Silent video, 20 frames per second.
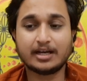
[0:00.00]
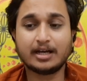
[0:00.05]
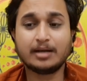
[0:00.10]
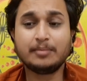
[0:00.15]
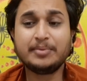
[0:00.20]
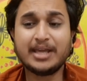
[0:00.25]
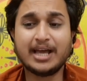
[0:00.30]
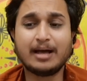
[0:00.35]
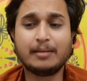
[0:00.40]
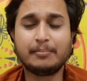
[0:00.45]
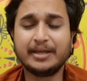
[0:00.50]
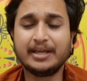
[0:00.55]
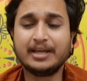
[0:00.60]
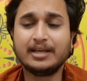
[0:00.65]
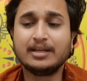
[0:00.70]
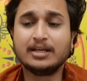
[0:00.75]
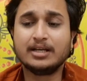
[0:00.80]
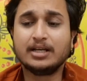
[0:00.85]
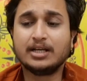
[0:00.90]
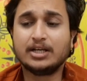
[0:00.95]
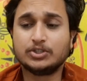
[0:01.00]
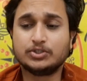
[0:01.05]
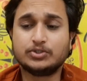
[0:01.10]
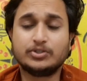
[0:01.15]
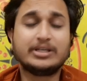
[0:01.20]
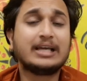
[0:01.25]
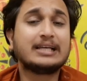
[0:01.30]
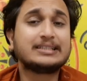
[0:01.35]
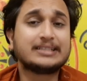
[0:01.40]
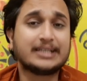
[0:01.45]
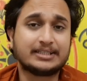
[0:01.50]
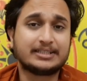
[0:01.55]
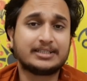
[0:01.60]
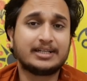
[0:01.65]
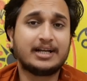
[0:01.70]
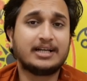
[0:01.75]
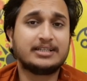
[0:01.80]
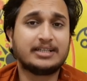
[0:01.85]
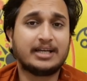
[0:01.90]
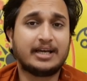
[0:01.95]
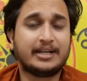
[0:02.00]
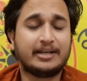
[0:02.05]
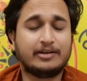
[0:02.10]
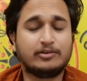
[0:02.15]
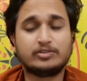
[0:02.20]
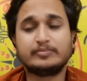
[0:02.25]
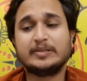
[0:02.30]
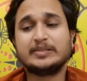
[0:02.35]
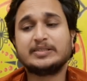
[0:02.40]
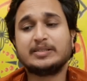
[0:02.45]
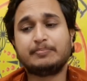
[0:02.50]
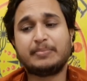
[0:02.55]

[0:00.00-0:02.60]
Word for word: अब यहाँ पे जो ये सत्रह हज़ार है उसमें से